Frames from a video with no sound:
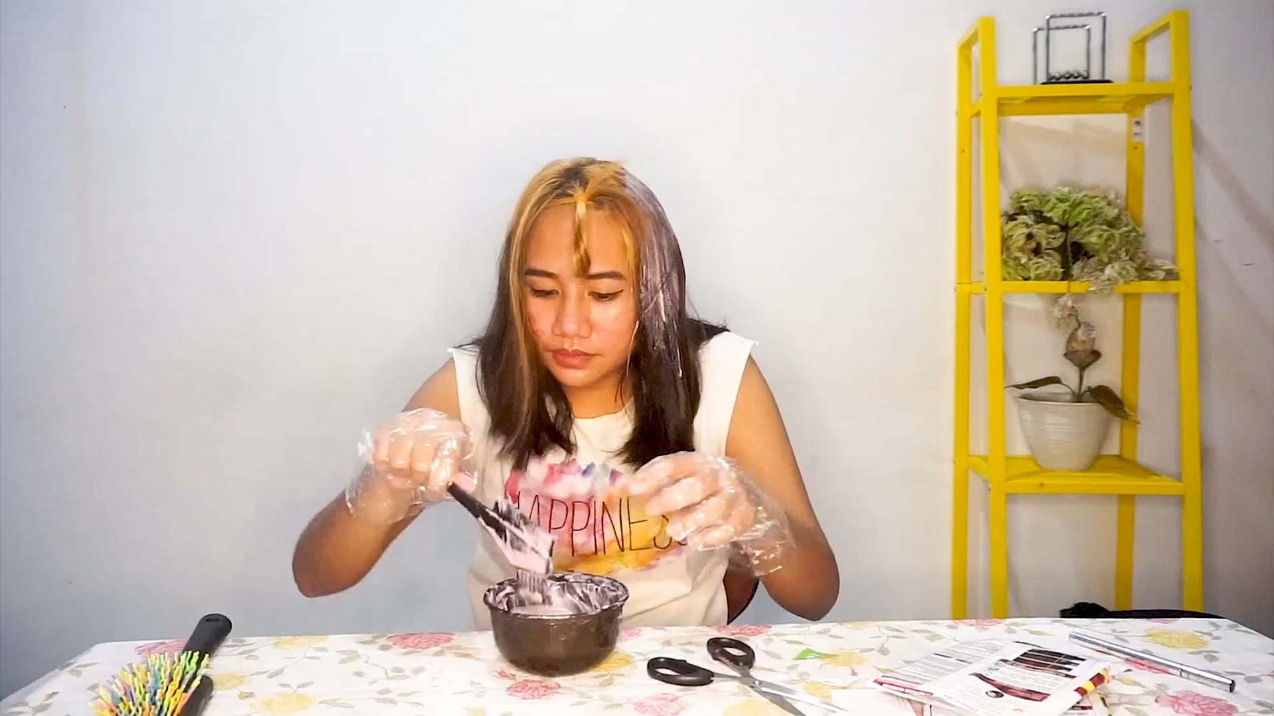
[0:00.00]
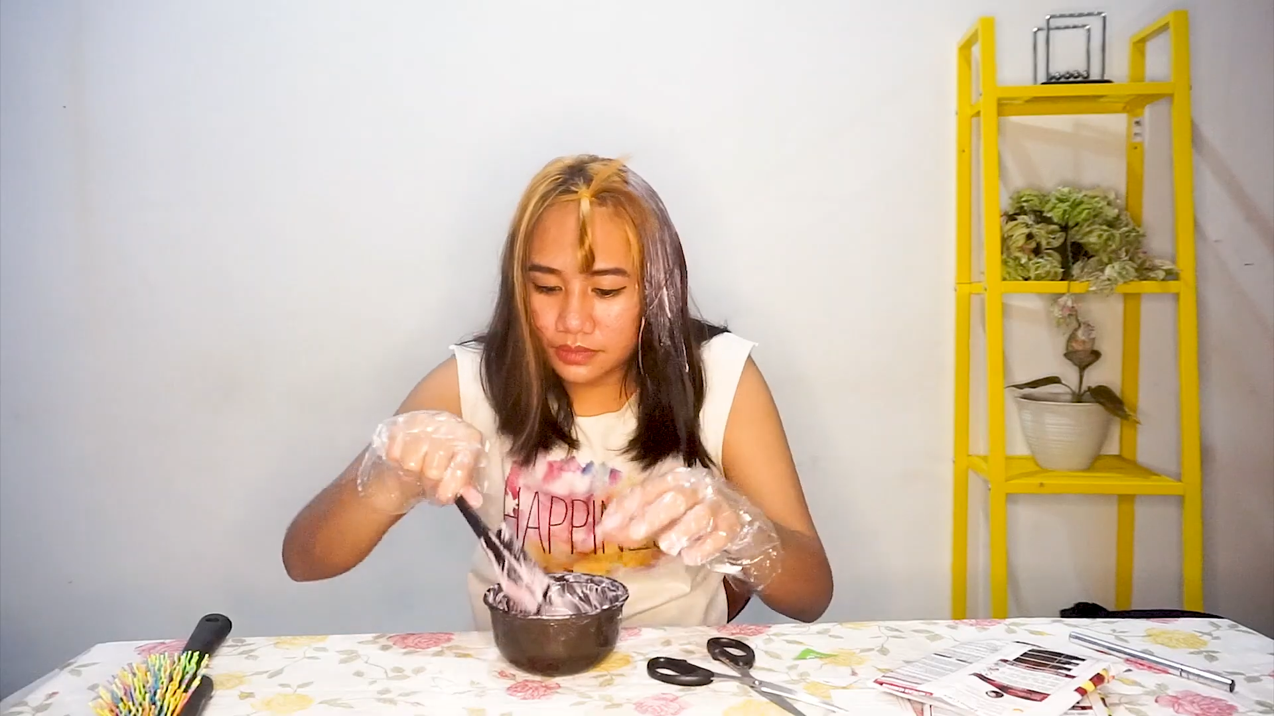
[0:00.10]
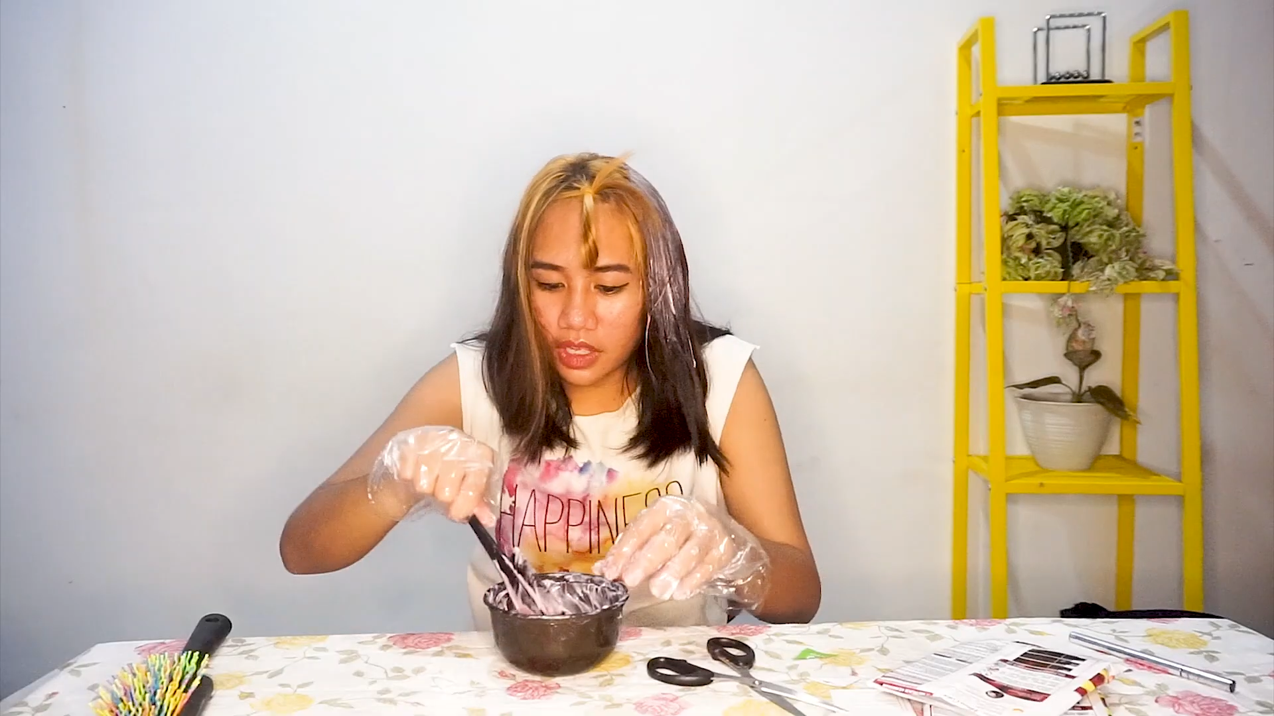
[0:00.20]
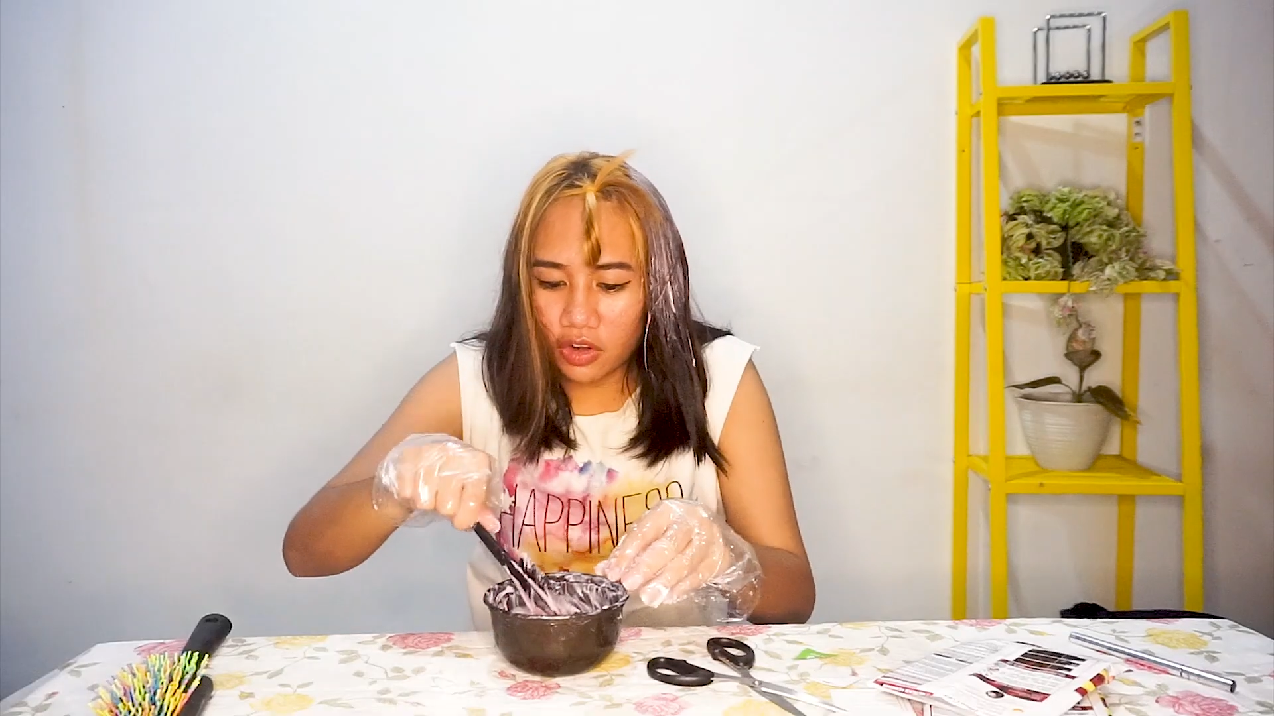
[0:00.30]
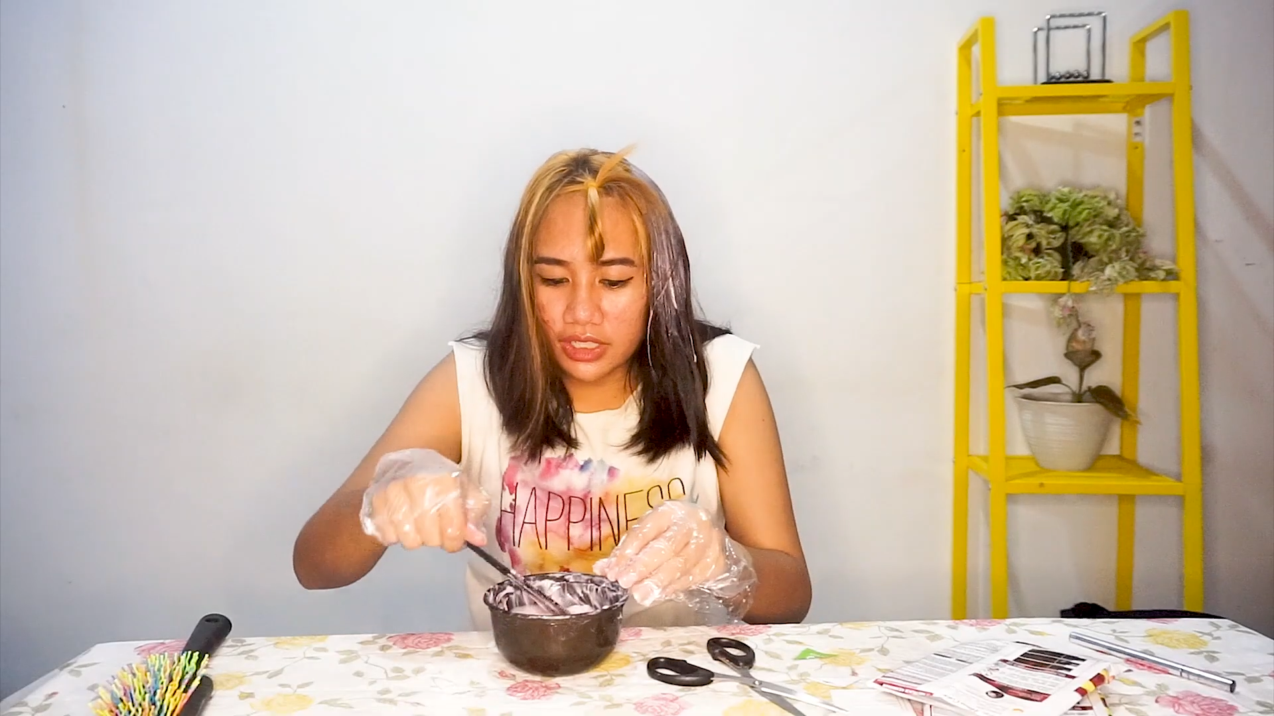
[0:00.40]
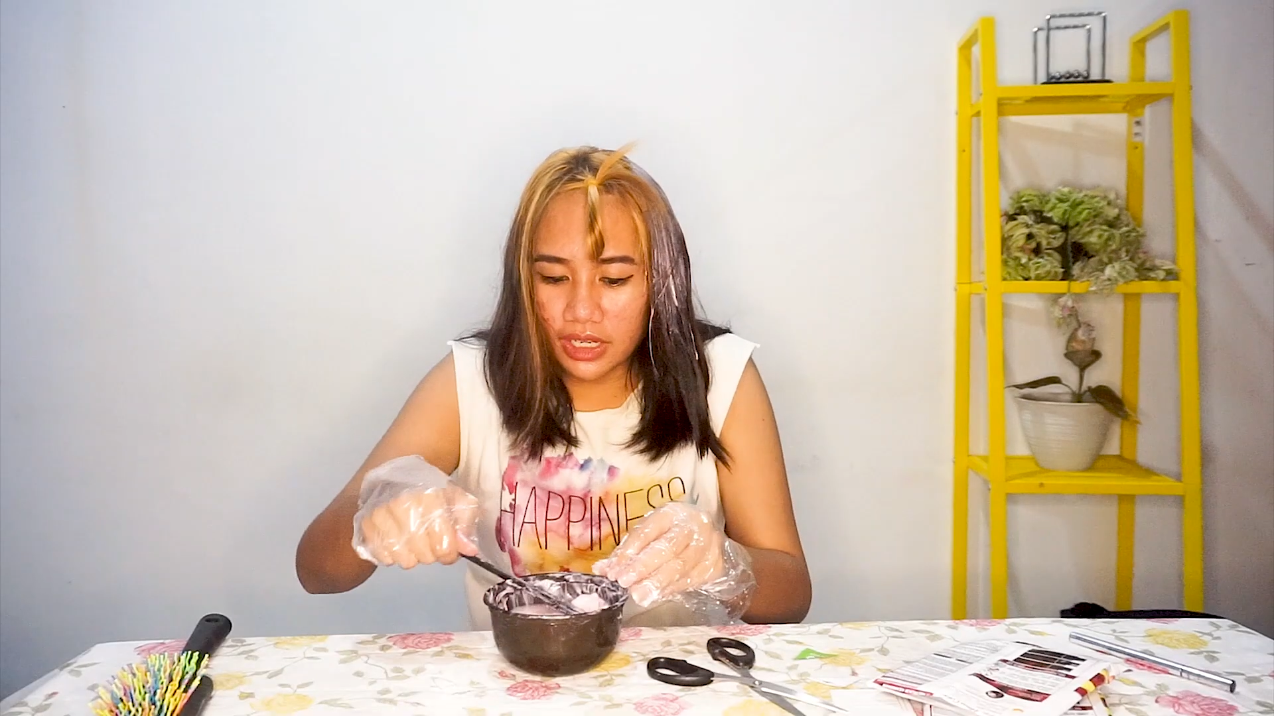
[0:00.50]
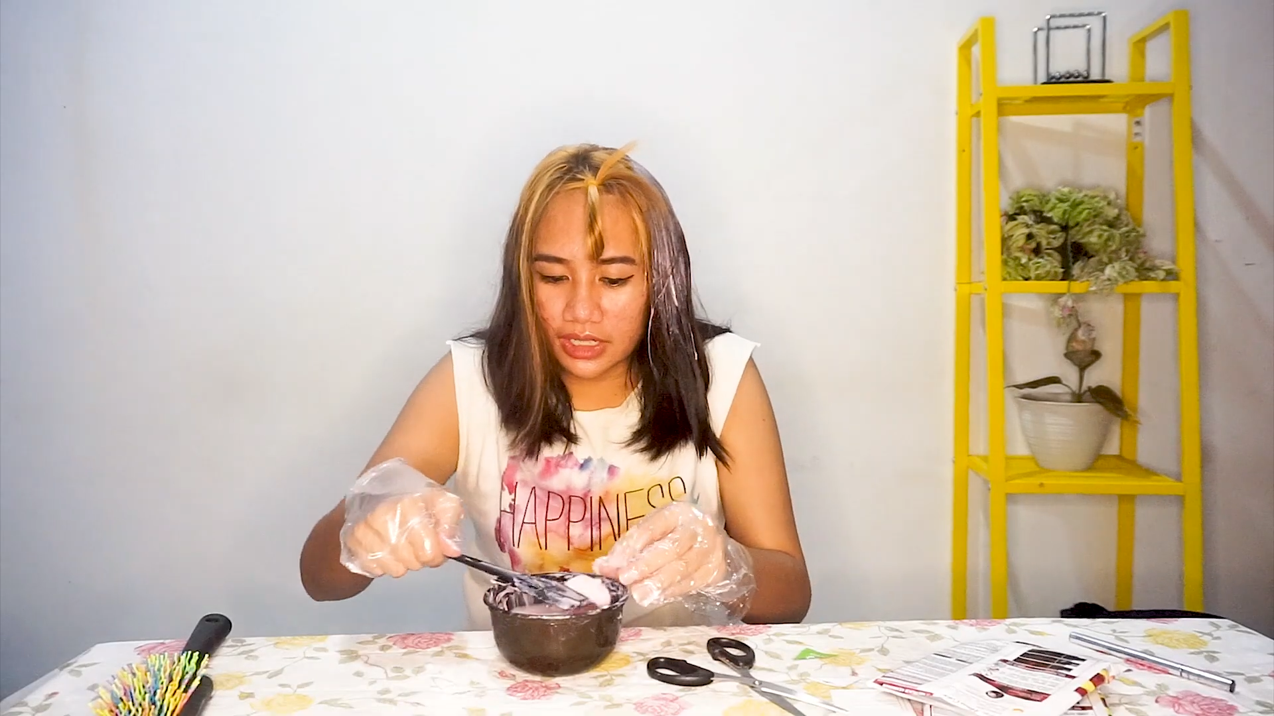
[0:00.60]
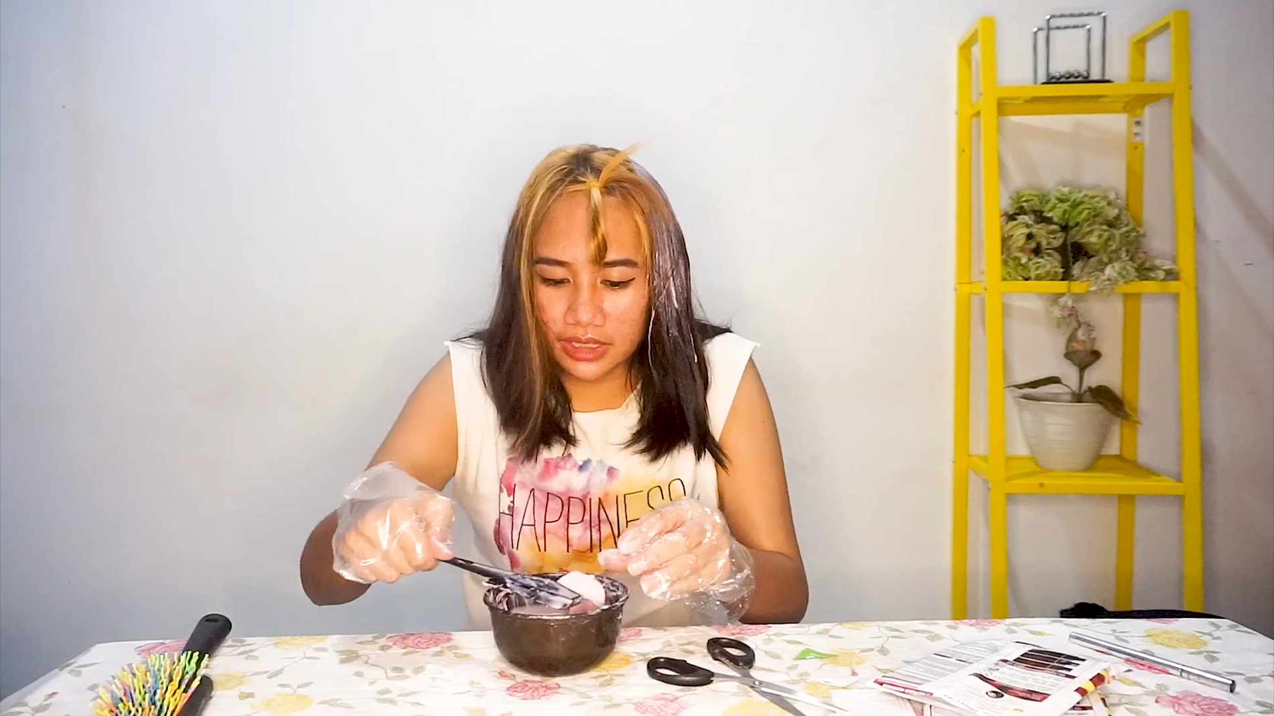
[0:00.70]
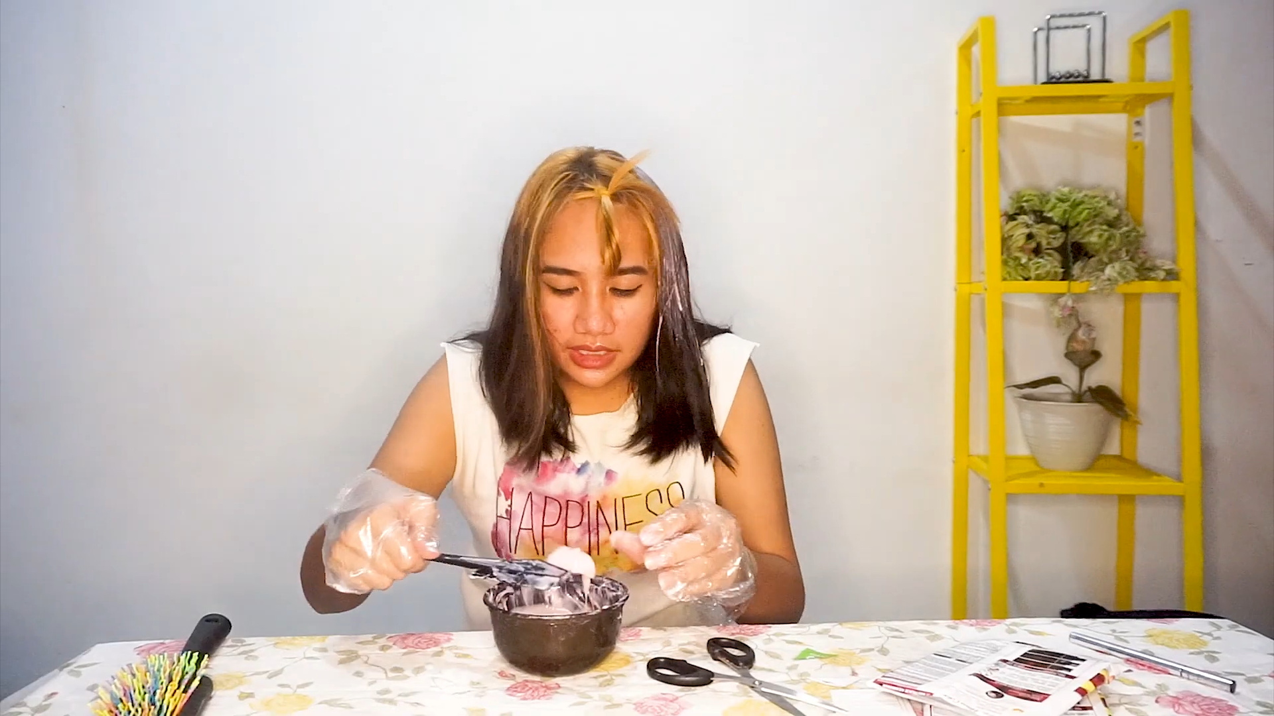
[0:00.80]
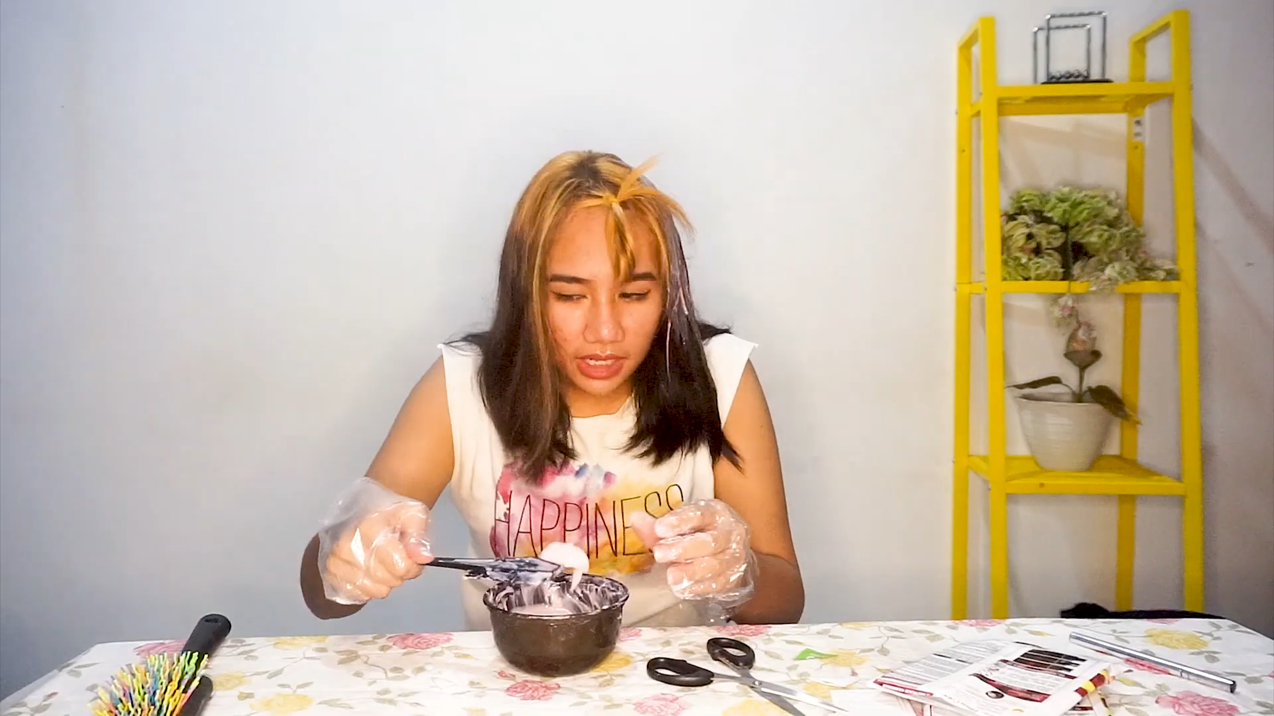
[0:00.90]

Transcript: kalau dideketin